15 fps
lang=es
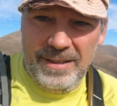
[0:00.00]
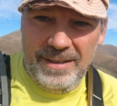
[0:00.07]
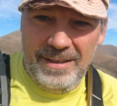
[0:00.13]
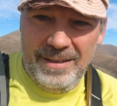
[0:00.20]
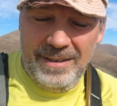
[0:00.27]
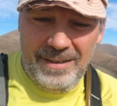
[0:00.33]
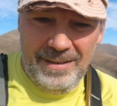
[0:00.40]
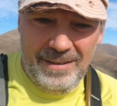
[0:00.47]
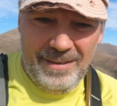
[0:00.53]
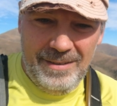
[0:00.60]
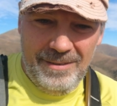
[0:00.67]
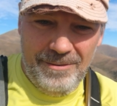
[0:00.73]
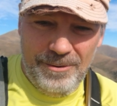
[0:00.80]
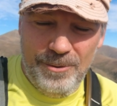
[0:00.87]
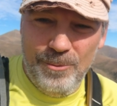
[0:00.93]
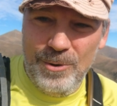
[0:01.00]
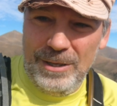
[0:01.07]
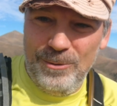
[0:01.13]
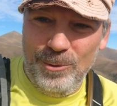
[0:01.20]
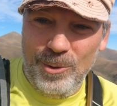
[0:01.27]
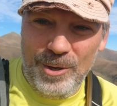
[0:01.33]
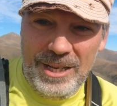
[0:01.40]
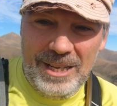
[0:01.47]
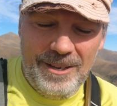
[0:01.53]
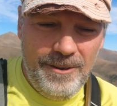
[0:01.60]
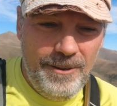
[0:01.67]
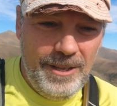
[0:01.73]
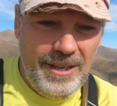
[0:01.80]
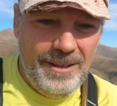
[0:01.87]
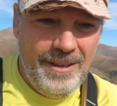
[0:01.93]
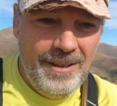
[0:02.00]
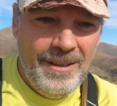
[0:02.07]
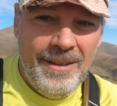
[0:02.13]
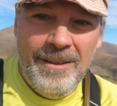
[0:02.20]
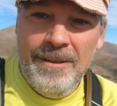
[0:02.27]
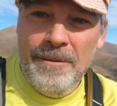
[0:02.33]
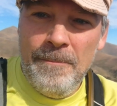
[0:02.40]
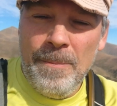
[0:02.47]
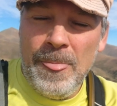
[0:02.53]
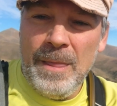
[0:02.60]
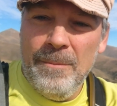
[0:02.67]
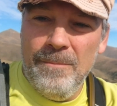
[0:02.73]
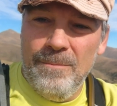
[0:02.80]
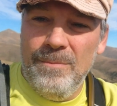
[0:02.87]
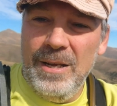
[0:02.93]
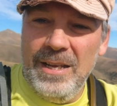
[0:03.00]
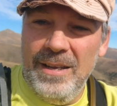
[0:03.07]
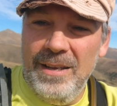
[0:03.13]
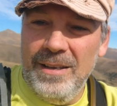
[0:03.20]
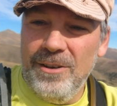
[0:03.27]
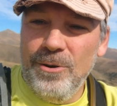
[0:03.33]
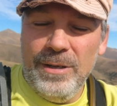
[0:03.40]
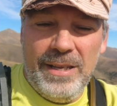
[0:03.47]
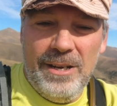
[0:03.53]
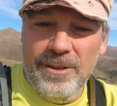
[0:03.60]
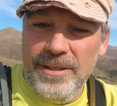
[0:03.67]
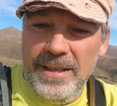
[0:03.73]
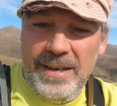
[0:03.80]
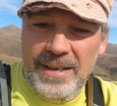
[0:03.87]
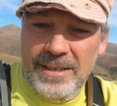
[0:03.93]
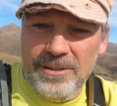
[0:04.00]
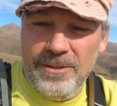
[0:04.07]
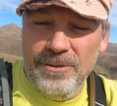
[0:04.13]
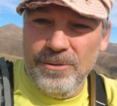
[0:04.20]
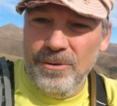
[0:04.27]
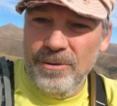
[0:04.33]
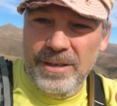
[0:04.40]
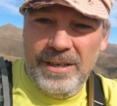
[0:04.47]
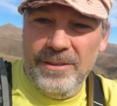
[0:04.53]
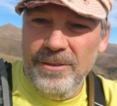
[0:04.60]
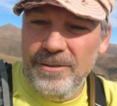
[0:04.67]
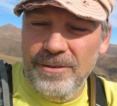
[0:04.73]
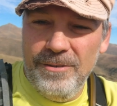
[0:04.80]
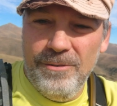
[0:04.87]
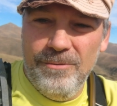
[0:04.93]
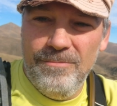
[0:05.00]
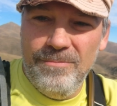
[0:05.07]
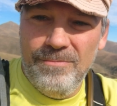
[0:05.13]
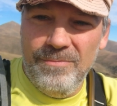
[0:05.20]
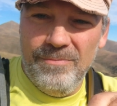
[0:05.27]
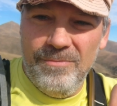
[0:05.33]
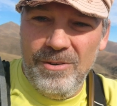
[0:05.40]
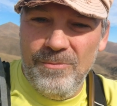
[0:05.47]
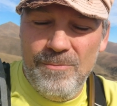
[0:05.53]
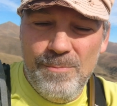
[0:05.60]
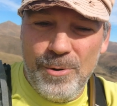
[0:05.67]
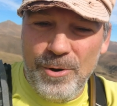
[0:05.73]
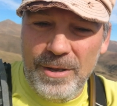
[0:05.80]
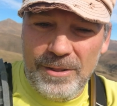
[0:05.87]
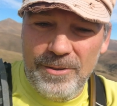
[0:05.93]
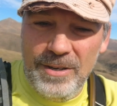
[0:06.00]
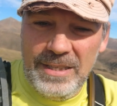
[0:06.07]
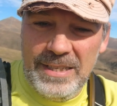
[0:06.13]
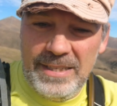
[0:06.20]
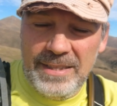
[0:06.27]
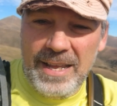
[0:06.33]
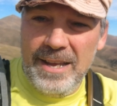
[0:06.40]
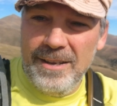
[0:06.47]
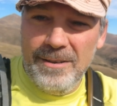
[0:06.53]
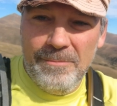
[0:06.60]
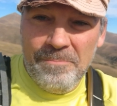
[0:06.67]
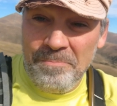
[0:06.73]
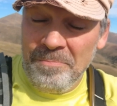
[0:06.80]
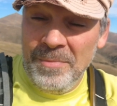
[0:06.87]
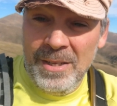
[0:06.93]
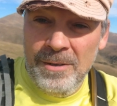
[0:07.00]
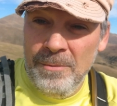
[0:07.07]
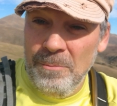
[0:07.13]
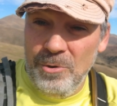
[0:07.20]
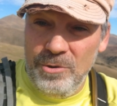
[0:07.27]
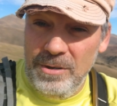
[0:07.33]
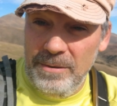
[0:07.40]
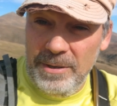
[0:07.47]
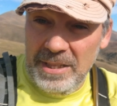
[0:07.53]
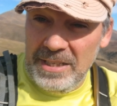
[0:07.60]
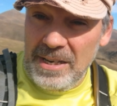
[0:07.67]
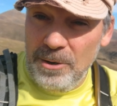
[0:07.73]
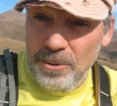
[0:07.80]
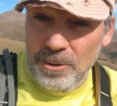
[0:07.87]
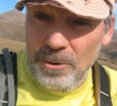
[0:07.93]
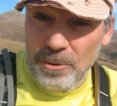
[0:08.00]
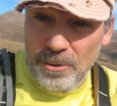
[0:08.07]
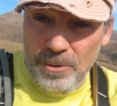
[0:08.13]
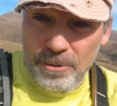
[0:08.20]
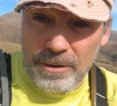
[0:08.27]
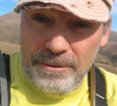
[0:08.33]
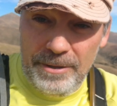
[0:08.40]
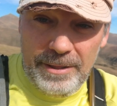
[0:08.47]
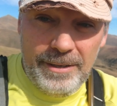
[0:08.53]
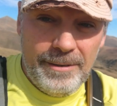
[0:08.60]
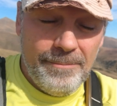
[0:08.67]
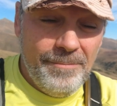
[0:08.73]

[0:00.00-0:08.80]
de, o una tutoría, ¿no? De, quiero hacer esto concreto, ¿no? Un, proyecto en el que está, posiblemente es algo que luego lo va a vender,